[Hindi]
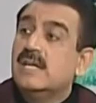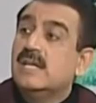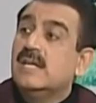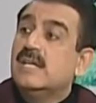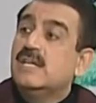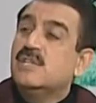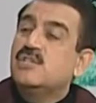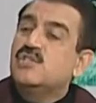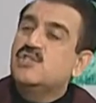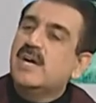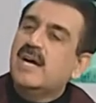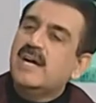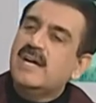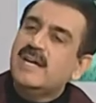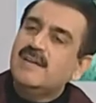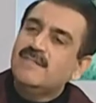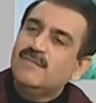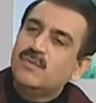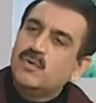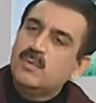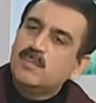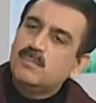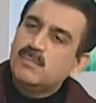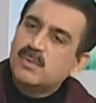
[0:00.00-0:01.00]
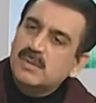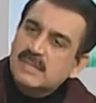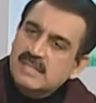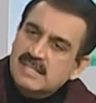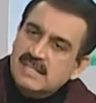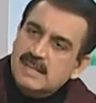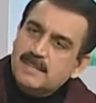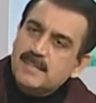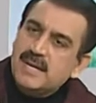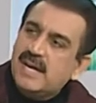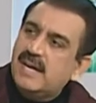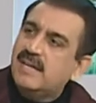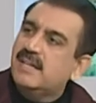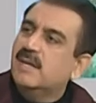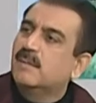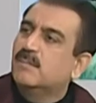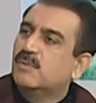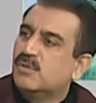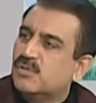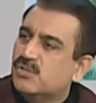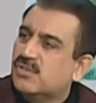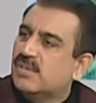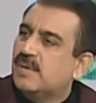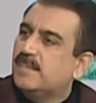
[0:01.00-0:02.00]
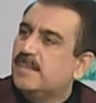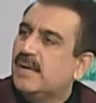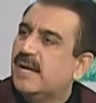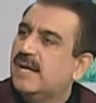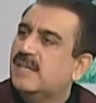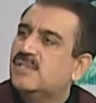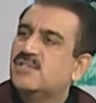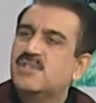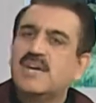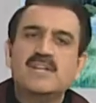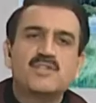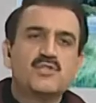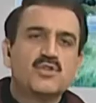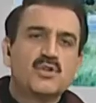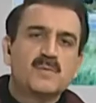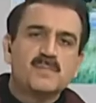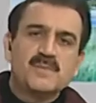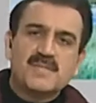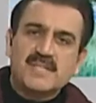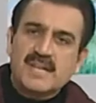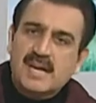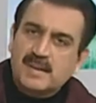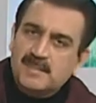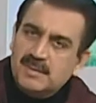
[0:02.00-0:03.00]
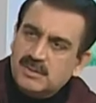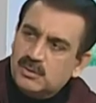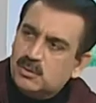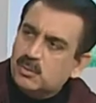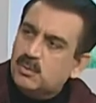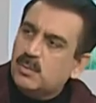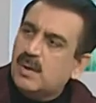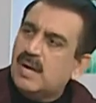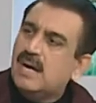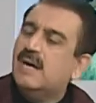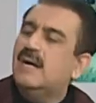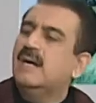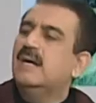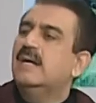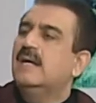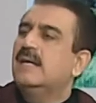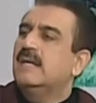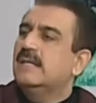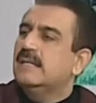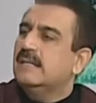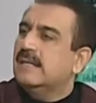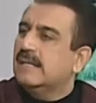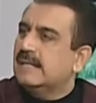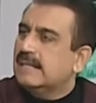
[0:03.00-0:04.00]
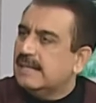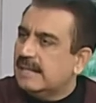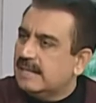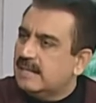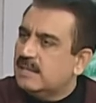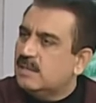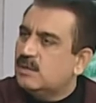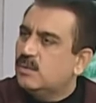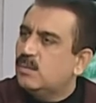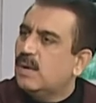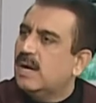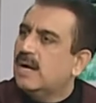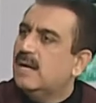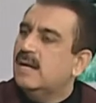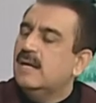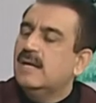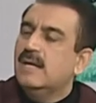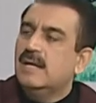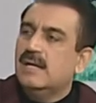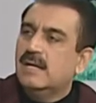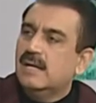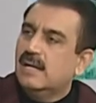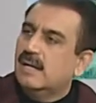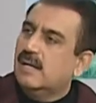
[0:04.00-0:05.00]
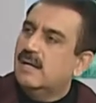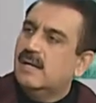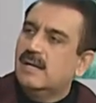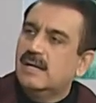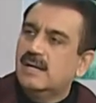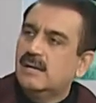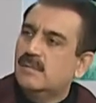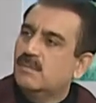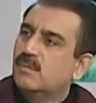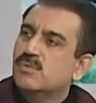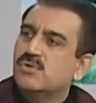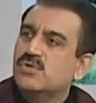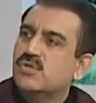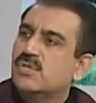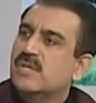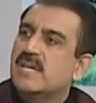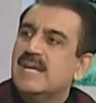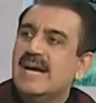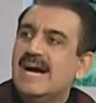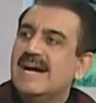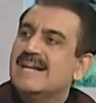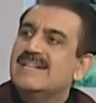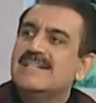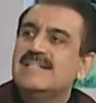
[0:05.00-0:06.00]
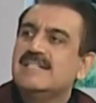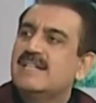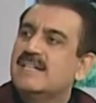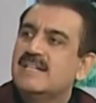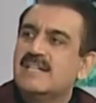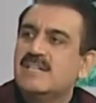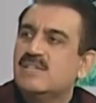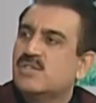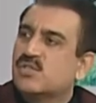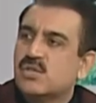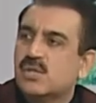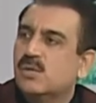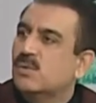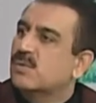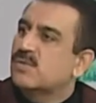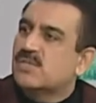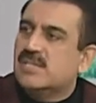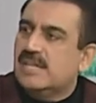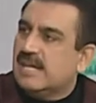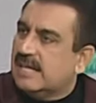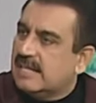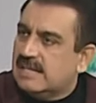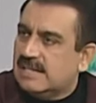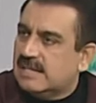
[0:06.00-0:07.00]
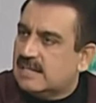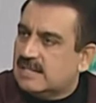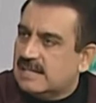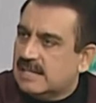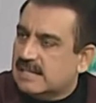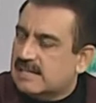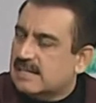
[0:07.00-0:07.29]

नहीं चाहे वो मुलजिम है या मुजरिम है हम्म, चाहे जुर्म साबित हुआ या नहीं हुआ उसकी आइडेंटिटी डिस्क्लोज नहीं की जाएगी